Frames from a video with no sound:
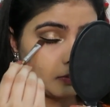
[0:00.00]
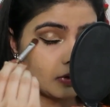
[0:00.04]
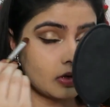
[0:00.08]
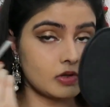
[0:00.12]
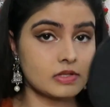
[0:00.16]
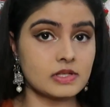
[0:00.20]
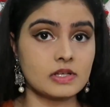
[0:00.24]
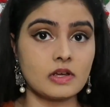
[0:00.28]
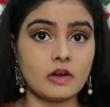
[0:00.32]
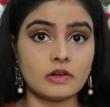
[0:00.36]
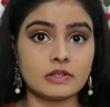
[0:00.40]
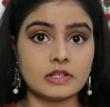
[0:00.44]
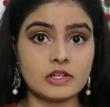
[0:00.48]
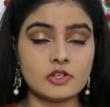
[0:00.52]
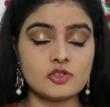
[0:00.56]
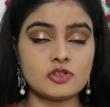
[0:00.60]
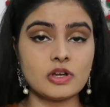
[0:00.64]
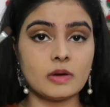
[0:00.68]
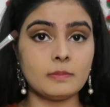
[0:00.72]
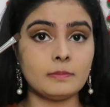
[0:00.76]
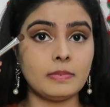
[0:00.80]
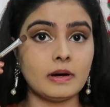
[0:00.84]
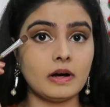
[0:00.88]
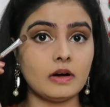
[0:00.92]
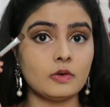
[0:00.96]
बिकॉज क्या होता है
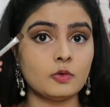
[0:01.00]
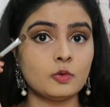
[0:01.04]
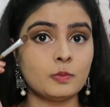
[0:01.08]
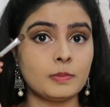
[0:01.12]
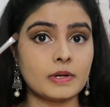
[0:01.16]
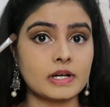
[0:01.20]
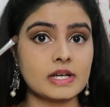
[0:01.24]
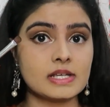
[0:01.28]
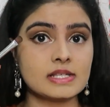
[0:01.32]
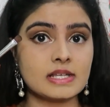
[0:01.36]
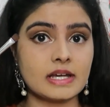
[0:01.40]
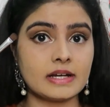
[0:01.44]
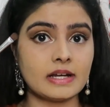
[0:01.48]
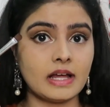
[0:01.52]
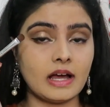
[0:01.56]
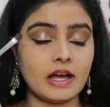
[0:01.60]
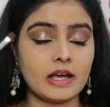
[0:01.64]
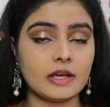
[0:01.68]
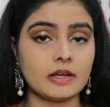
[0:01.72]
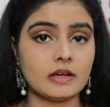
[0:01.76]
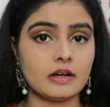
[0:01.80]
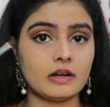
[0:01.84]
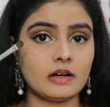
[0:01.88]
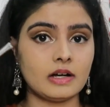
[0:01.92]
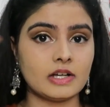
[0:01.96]
जब आप ऊपर की साइड
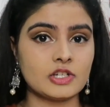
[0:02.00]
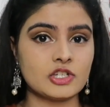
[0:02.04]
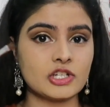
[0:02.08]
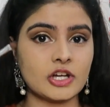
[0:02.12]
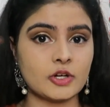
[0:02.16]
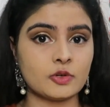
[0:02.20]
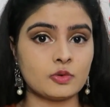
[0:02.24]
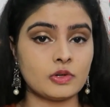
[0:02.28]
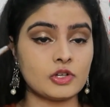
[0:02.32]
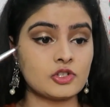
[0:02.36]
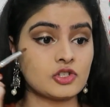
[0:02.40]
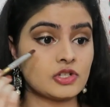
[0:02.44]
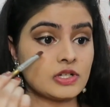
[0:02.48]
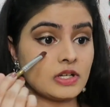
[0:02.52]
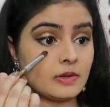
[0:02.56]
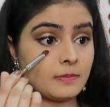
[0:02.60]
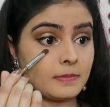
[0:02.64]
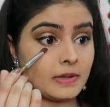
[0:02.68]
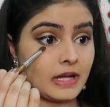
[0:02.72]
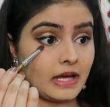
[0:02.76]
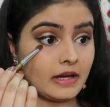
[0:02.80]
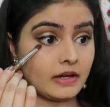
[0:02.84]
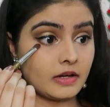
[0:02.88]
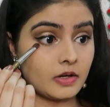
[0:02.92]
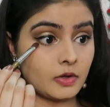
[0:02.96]
आई शेडो अच्छी
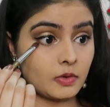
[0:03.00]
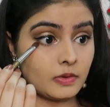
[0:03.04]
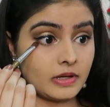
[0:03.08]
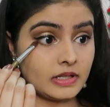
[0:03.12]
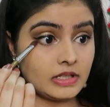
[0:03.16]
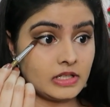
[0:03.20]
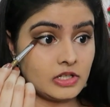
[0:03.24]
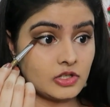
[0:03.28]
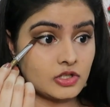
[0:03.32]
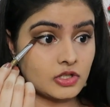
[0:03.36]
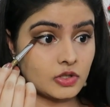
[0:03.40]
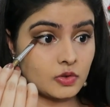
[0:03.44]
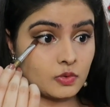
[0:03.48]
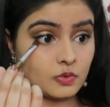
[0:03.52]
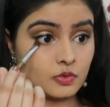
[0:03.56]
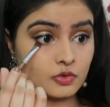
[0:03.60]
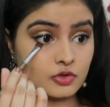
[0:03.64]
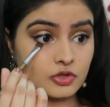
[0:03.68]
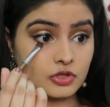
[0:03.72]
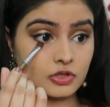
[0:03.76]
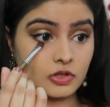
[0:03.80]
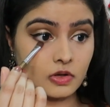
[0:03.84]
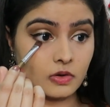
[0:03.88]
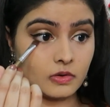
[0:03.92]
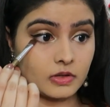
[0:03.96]
अप्लाई करो एंड नीचे
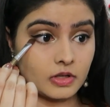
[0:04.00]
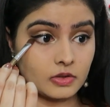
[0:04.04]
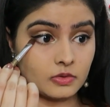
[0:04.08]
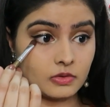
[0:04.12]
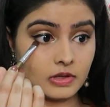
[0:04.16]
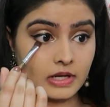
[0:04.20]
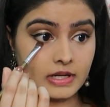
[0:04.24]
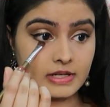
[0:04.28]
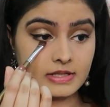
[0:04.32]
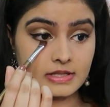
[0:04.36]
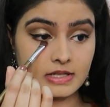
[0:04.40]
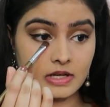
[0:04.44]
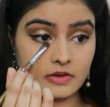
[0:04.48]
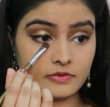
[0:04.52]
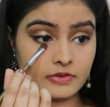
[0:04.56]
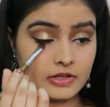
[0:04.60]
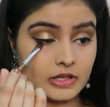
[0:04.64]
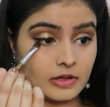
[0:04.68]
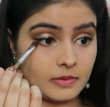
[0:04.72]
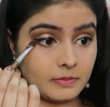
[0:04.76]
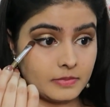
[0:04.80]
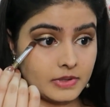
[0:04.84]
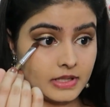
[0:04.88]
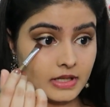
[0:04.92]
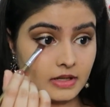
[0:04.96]
कुछ ना होना तो आईज
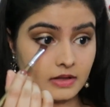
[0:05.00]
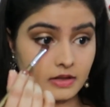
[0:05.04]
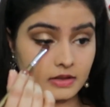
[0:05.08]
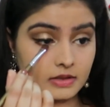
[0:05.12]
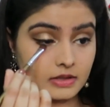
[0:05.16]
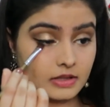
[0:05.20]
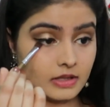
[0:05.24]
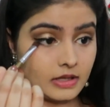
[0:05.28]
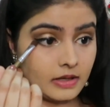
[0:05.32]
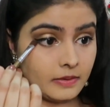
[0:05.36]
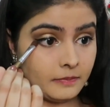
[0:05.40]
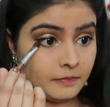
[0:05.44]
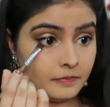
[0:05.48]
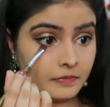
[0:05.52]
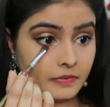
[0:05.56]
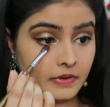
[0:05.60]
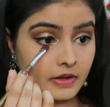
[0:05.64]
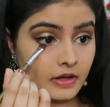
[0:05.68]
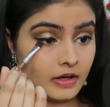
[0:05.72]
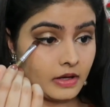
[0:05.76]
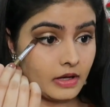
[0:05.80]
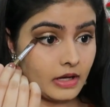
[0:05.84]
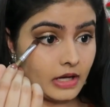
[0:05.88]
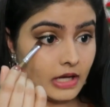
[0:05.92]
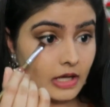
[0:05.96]
काफ़ी एम लगती है
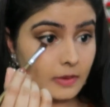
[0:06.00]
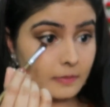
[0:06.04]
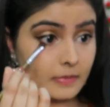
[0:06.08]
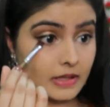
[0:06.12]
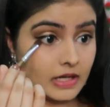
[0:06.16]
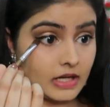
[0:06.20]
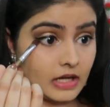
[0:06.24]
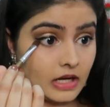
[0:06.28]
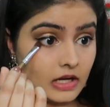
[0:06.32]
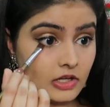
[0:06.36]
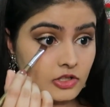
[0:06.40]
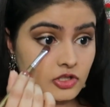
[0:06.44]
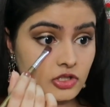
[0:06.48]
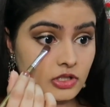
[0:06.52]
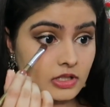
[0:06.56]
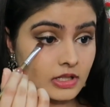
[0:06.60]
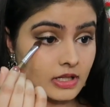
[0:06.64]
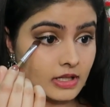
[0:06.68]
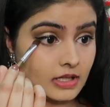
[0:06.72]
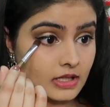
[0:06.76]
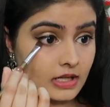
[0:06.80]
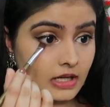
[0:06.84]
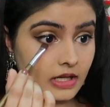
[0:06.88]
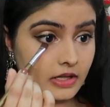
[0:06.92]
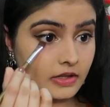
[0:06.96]
एंड मैं काजल
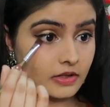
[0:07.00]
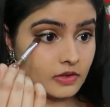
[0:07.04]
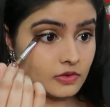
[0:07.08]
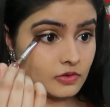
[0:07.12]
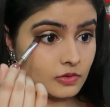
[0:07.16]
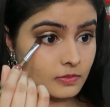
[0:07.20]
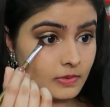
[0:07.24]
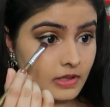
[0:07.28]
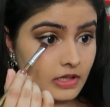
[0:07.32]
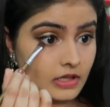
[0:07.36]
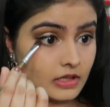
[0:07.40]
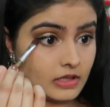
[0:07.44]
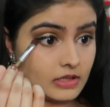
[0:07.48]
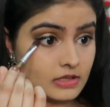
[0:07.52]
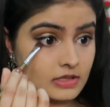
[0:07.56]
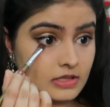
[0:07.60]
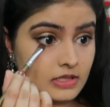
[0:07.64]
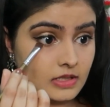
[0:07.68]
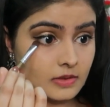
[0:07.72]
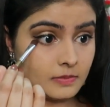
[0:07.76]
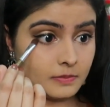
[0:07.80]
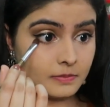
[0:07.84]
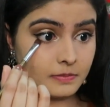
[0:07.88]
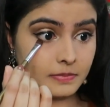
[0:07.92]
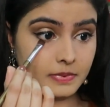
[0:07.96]
नहीं लगा रही सो मैं
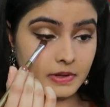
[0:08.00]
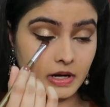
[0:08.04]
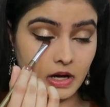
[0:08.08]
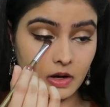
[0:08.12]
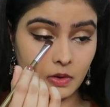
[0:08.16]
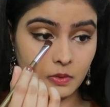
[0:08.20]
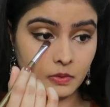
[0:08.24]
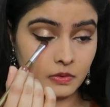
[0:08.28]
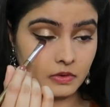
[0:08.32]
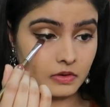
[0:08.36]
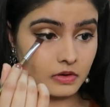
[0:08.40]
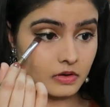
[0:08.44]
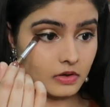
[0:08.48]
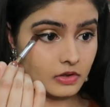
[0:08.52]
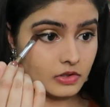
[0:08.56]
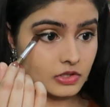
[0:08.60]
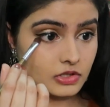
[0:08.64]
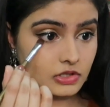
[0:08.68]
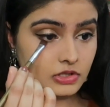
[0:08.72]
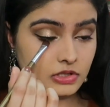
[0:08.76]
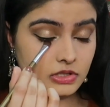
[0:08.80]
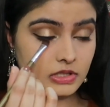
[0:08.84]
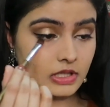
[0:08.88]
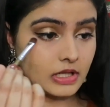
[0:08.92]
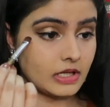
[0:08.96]
इसी ब्राउन
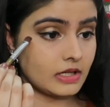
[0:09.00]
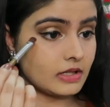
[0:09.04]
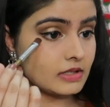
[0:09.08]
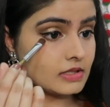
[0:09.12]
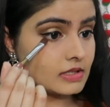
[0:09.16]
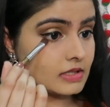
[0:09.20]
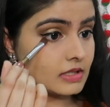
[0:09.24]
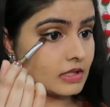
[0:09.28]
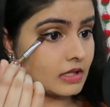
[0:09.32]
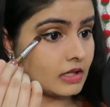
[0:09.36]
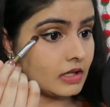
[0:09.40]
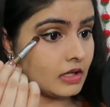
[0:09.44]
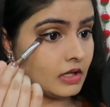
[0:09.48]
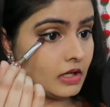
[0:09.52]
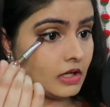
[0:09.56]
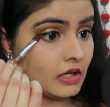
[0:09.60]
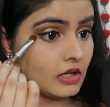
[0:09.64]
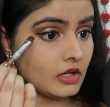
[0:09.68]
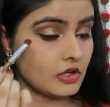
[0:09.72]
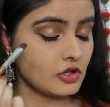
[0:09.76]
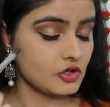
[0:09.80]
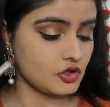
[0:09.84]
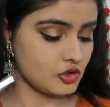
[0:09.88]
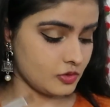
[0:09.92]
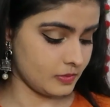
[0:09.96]
शेड से
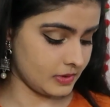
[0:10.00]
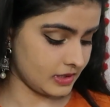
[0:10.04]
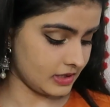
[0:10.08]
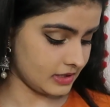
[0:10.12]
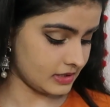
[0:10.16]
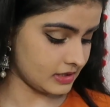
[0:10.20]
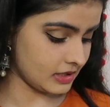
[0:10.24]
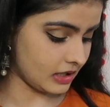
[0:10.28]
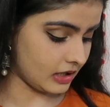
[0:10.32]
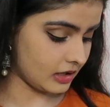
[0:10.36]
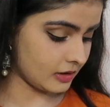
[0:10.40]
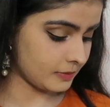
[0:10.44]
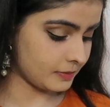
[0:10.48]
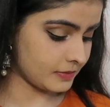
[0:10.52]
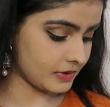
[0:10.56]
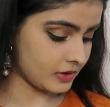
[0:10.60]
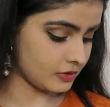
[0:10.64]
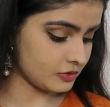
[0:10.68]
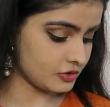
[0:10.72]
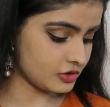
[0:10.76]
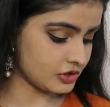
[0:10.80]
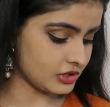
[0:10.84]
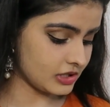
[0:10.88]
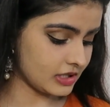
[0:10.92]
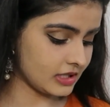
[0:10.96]
जो मैंने डार्क
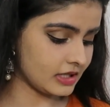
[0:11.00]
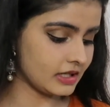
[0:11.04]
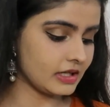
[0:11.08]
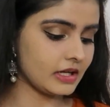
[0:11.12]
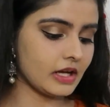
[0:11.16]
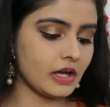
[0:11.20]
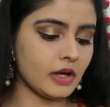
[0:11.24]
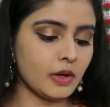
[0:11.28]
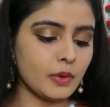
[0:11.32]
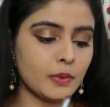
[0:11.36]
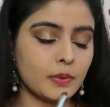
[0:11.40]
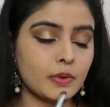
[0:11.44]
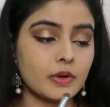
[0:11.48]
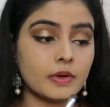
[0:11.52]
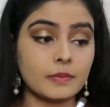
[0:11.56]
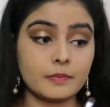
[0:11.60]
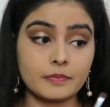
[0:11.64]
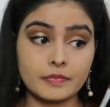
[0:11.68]
ब्राउन शेड लिया है